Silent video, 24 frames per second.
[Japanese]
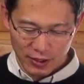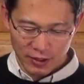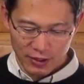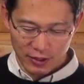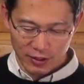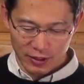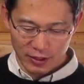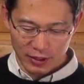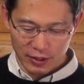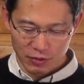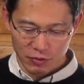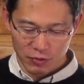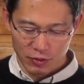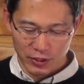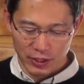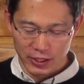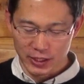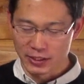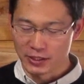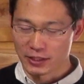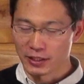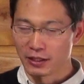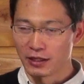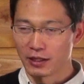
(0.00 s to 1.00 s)
えー、これは
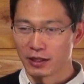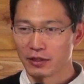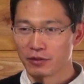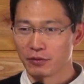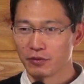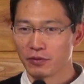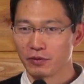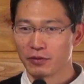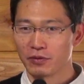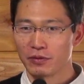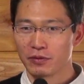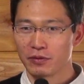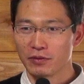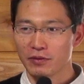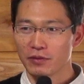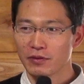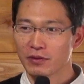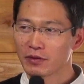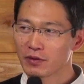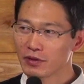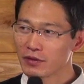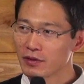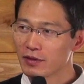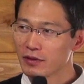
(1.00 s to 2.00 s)
ですねあの
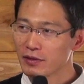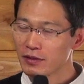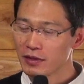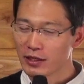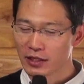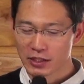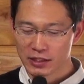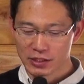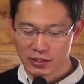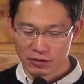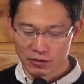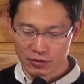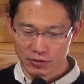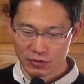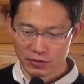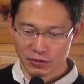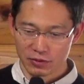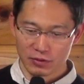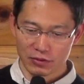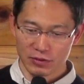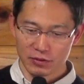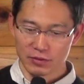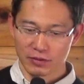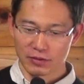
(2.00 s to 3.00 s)
歴史
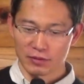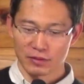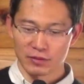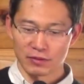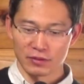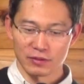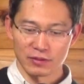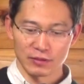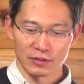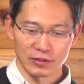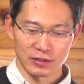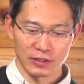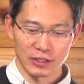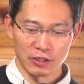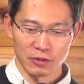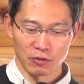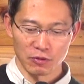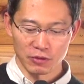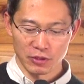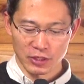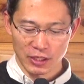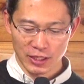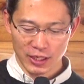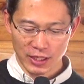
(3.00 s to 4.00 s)
の記
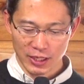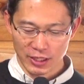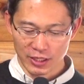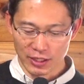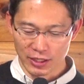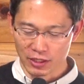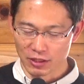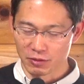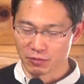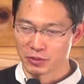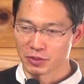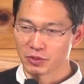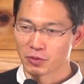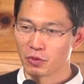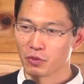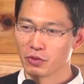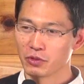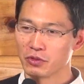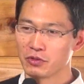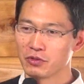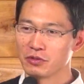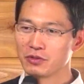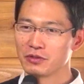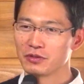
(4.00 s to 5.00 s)
録にはないんだけどもそ
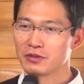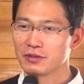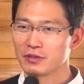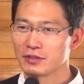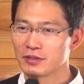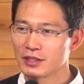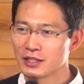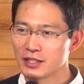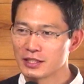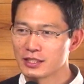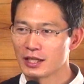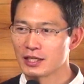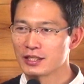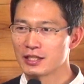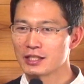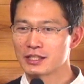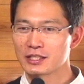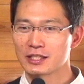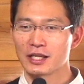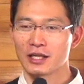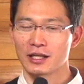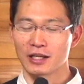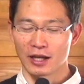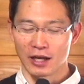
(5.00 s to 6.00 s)
ういう悲惨な
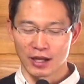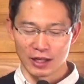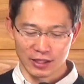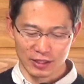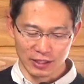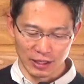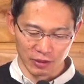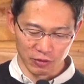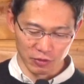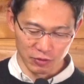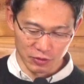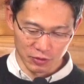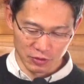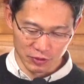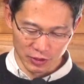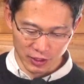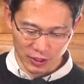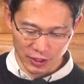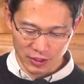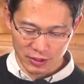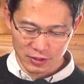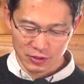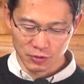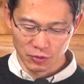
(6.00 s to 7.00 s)
事件があったというふう
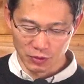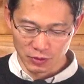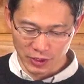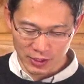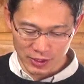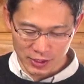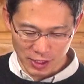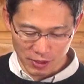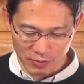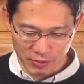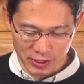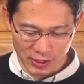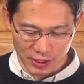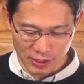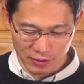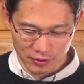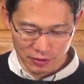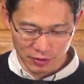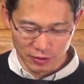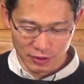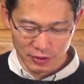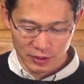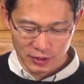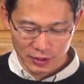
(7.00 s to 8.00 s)
に想定されますけ
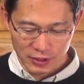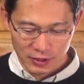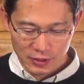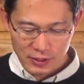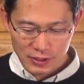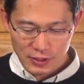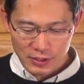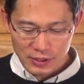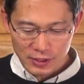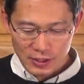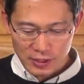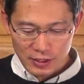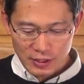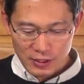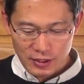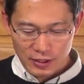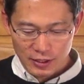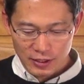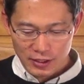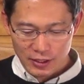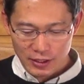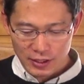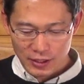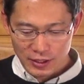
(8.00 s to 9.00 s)
ど、
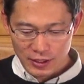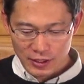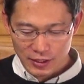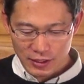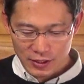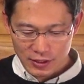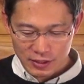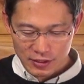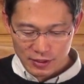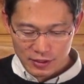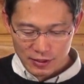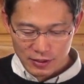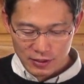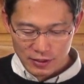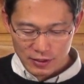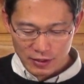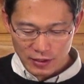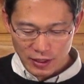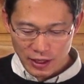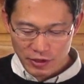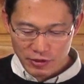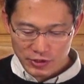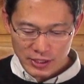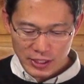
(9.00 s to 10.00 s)

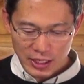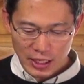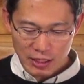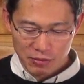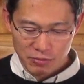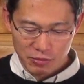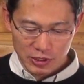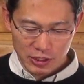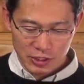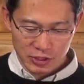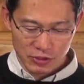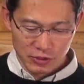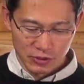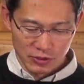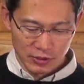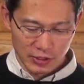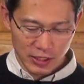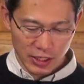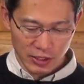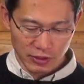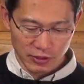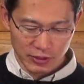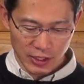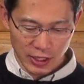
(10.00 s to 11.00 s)
えー、エルサレムに住ん
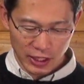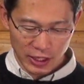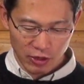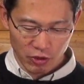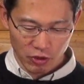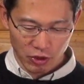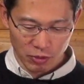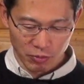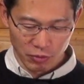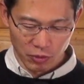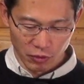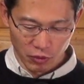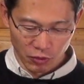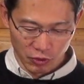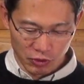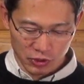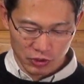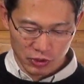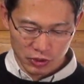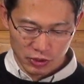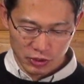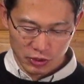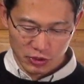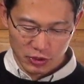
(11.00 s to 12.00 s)
でいる誰よりも多
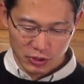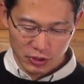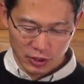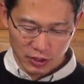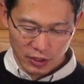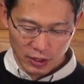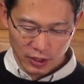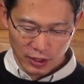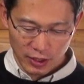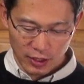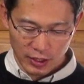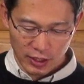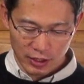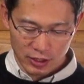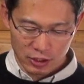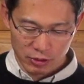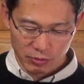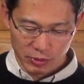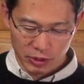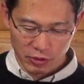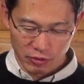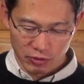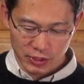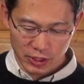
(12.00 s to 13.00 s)
く、えー、
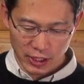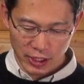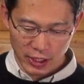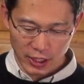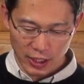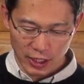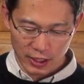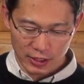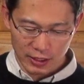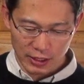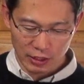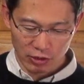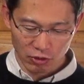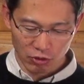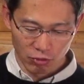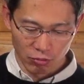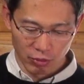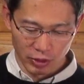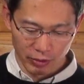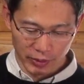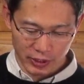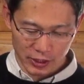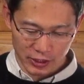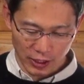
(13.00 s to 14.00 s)
罪の負債があったと
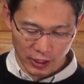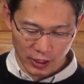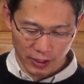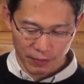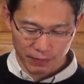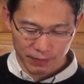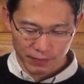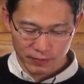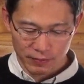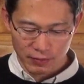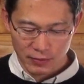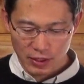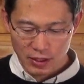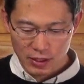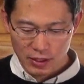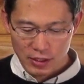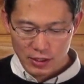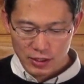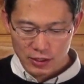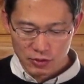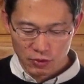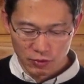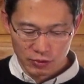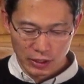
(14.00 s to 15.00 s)
思いますか
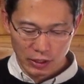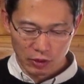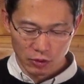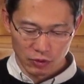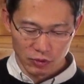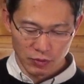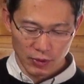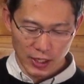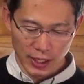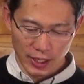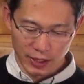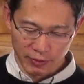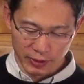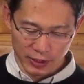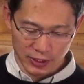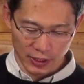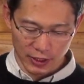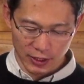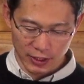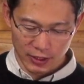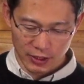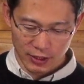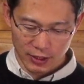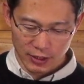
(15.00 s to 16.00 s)
そんなことはありません